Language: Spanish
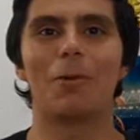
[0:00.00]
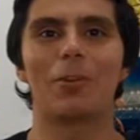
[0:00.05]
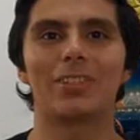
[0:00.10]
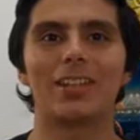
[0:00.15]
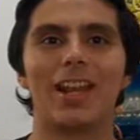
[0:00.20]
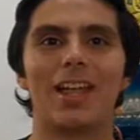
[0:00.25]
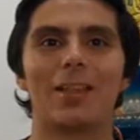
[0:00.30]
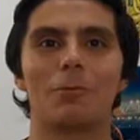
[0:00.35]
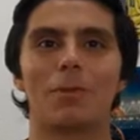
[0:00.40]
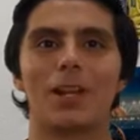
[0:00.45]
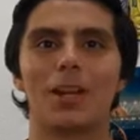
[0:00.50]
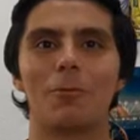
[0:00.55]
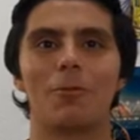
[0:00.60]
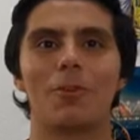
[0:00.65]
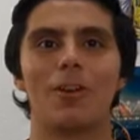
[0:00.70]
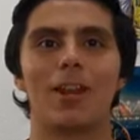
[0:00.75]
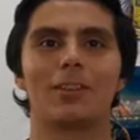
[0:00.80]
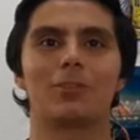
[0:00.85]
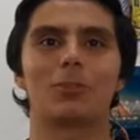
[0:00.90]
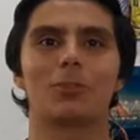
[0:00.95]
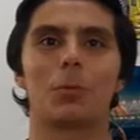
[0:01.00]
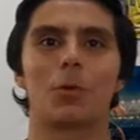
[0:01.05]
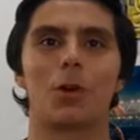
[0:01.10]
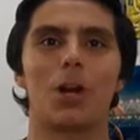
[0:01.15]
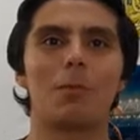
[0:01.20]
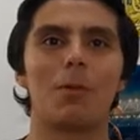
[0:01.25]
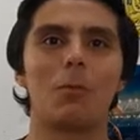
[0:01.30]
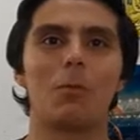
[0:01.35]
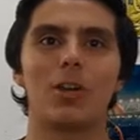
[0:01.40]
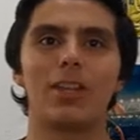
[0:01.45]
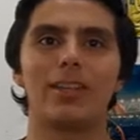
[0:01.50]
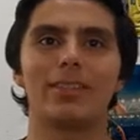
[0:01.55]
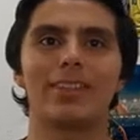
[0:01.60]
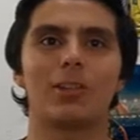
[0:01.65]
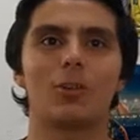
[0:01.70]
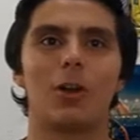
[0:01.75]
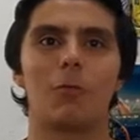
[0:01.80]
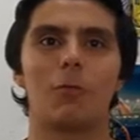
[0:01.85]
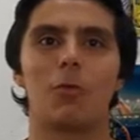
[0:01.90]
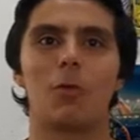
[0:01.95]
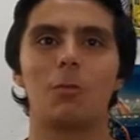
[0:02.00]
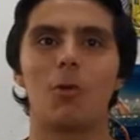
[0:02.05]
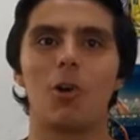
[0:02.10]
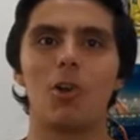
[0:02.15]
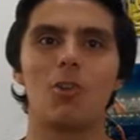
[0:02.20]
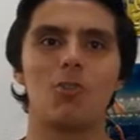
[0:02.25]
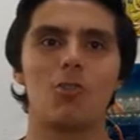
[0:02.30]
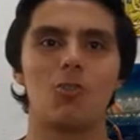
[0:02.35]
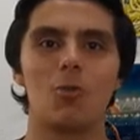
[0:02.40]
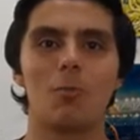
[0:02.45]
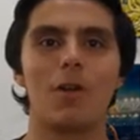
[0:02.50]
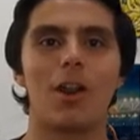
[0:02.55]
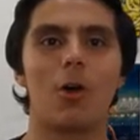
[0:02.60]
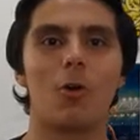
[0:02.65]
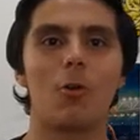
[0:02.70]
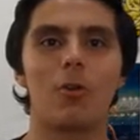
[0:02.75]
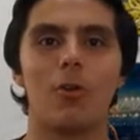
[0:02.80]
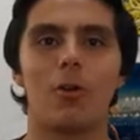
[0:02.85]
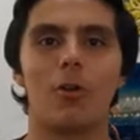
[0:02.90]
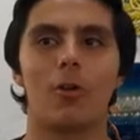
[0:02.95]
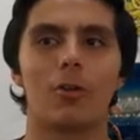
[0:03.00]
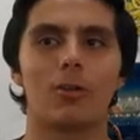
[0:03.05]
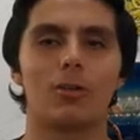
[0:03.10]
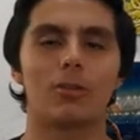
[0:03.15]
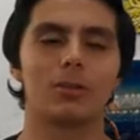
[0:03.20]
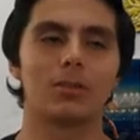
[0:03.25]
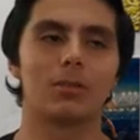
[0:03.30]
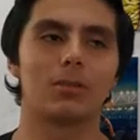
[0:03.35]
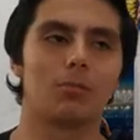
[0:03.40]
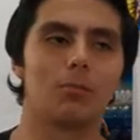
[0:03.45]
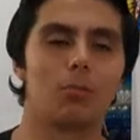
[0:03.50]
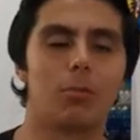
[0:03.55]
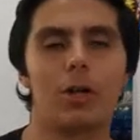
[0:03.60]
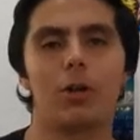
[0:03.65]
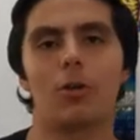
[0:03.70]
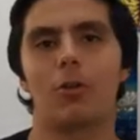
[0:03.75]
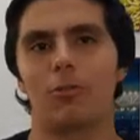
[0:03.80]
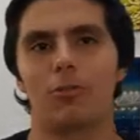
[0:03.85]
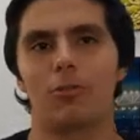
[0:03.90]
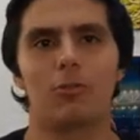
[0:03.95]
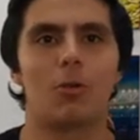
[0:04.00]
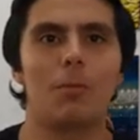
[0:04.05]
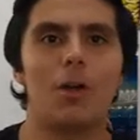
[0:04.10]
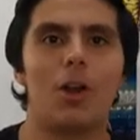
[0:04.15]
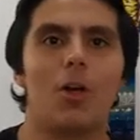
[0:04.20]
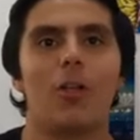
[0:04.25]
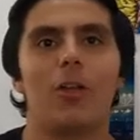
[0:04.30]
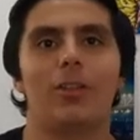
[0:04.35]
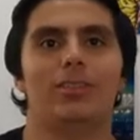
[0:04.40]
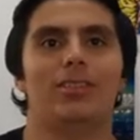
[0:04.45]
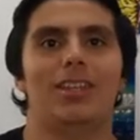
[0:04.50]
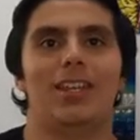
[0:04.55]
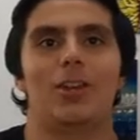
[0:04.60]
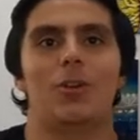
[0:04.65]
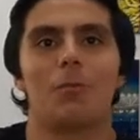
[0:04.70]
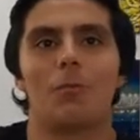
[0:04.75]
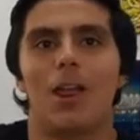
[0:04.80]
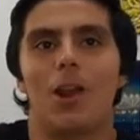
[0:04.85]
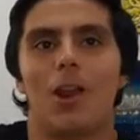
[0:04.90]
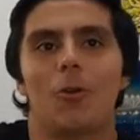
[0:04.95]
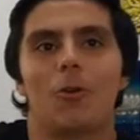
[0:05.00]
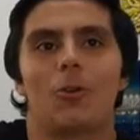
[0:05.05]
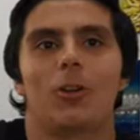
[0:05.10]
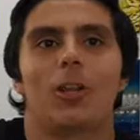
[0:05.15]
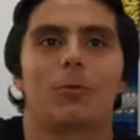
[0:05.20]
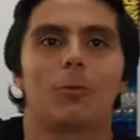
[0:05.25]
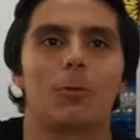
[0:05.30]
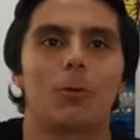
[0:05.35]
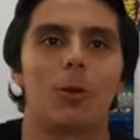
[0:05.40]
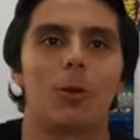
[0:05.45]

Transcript: La Voz de la Tribuna, su programa humorístico de fútbol número uno. Bueno, número 2, El número uno